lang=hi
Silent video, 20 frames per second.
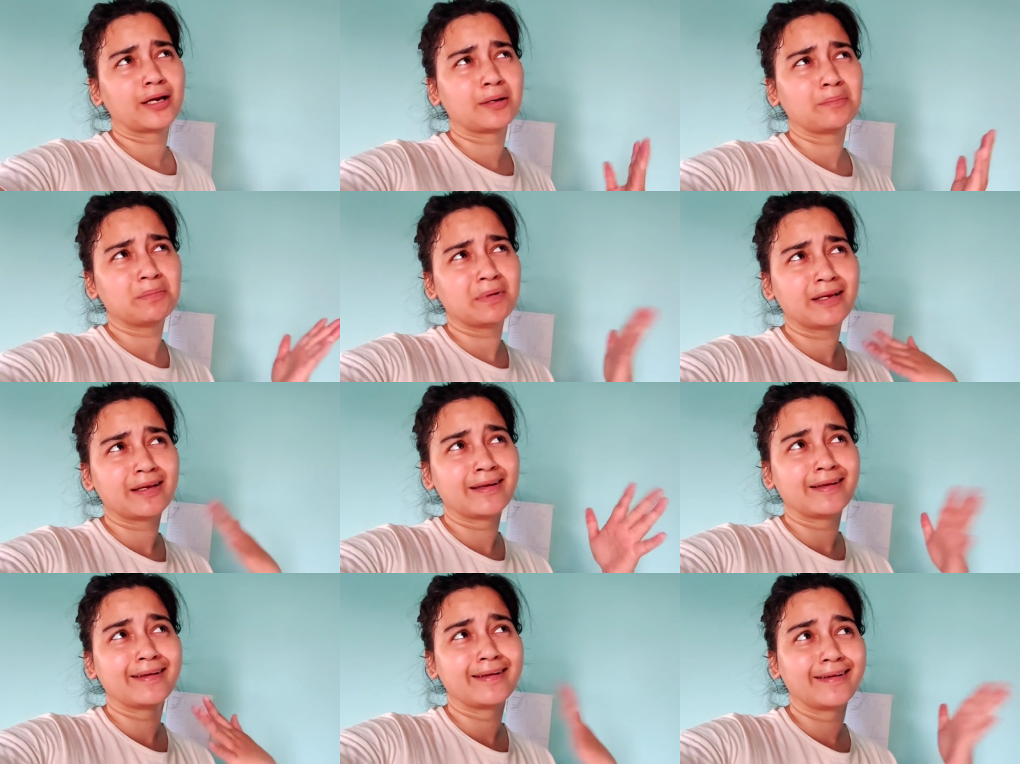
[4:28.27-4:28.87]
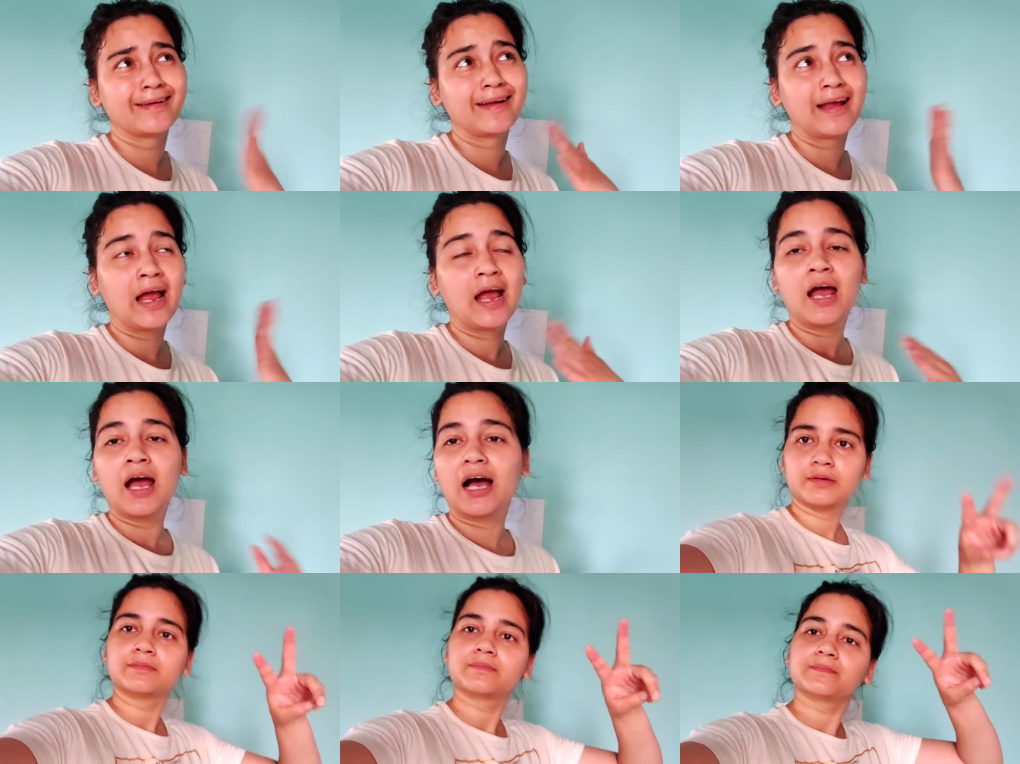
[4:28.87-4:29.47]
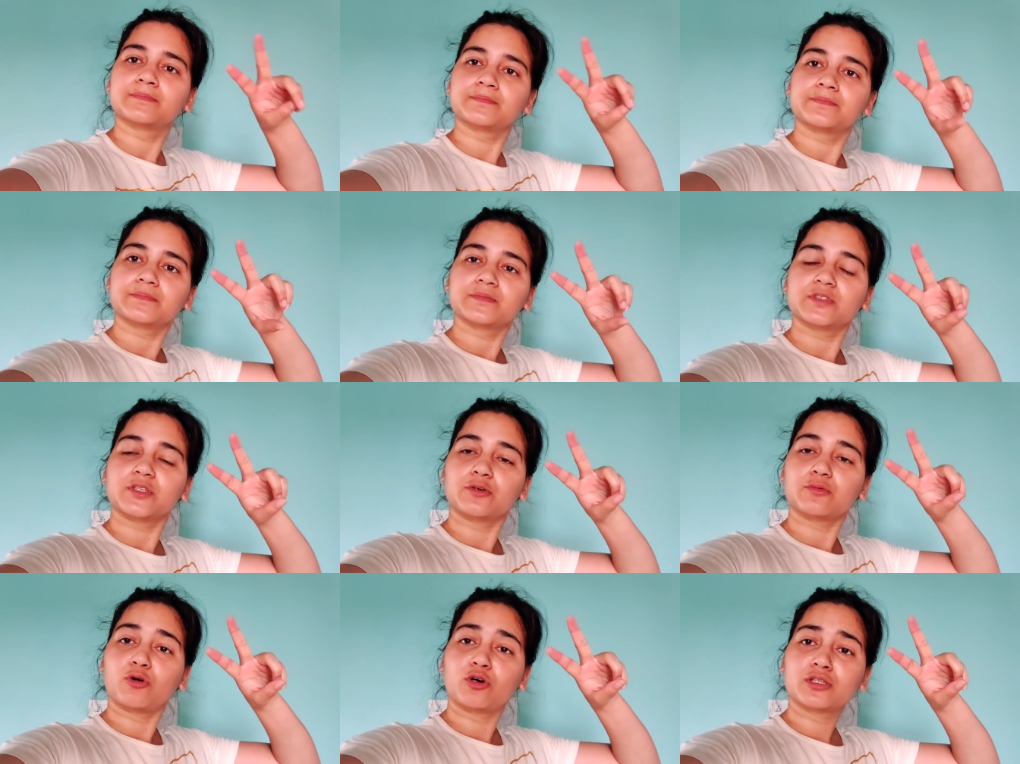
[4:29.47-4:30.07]

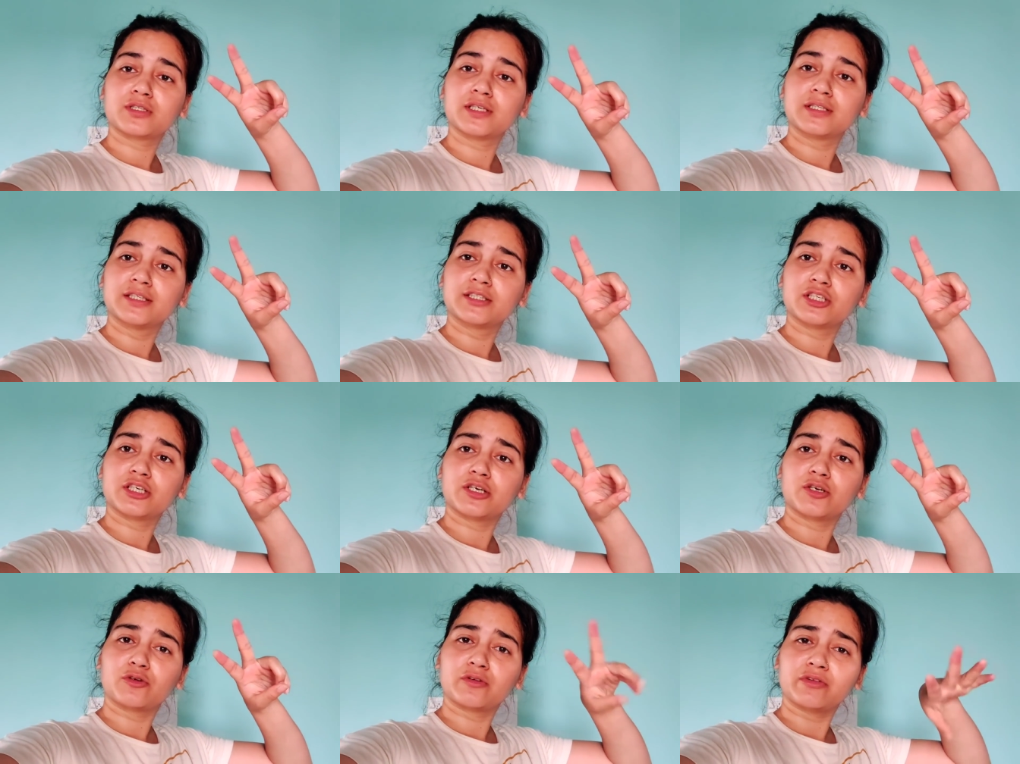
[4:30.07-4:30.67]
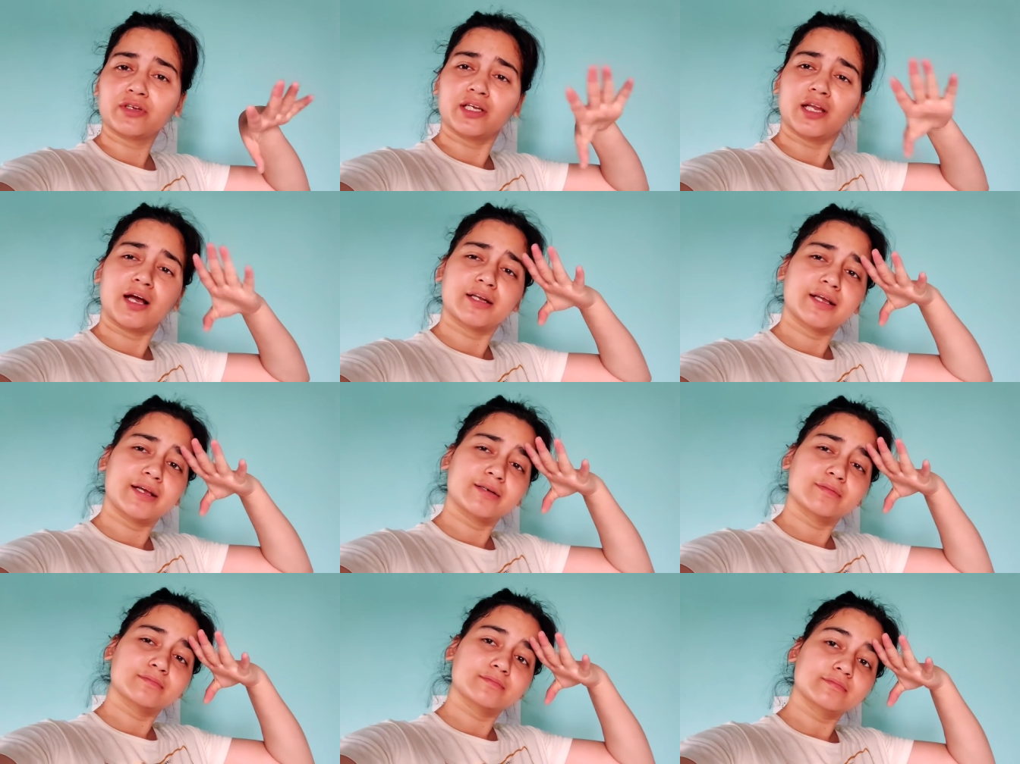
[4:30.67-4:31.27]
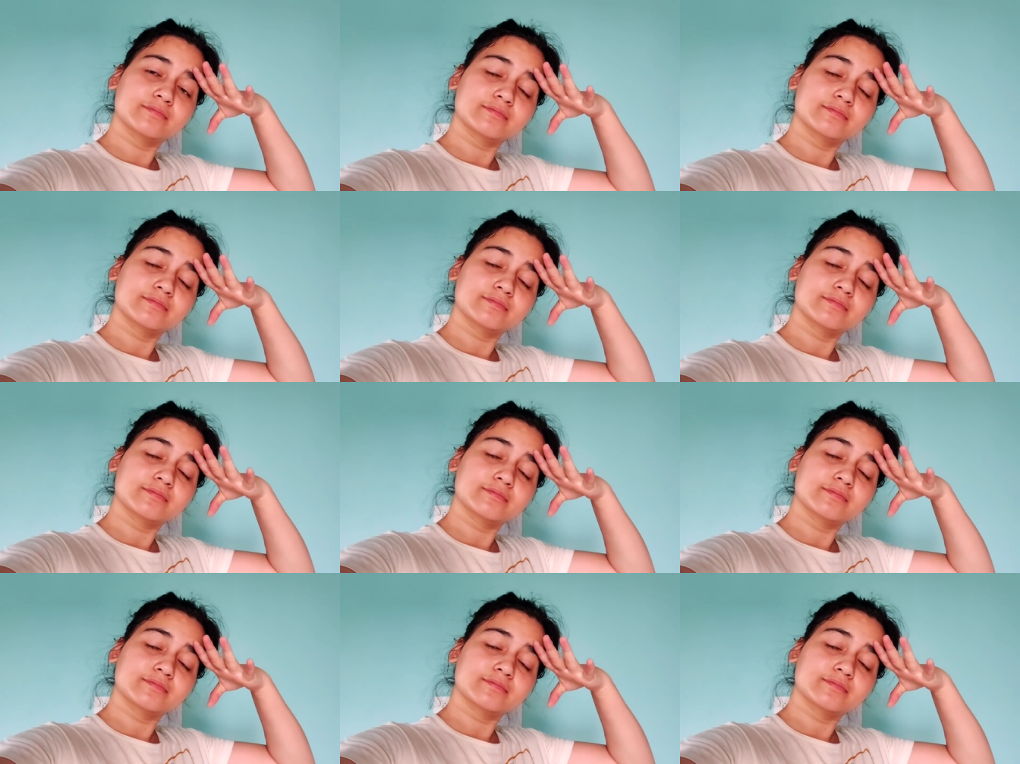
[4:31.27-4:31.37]
ये बहुत गंदी शक्ल फिर आ रहा है